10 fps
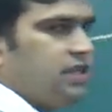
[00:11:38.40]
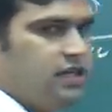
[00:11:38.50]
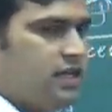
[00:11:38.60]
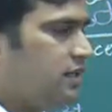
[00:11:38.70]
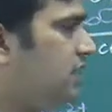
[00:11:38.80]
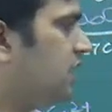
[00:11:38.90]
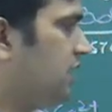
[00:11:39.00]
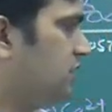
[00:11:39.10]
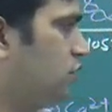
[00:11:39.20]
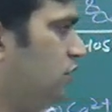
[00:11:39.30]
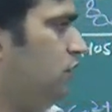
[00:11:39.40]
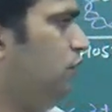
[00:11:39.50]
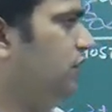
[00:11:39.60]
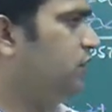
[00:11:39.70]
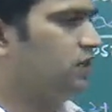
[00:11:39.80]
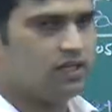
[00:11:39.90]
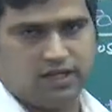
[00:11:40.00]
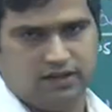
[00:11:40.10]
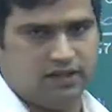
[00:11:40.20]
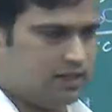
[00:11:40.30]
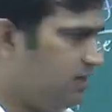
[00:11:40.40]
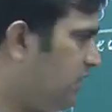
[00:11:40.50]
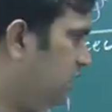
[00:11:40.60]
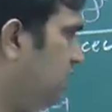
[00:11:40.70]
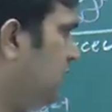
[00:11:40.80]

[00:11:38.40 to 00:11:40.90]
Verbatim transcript: चली जाती है एक आध कोई गोली जो है सेल के अंदर चली जाती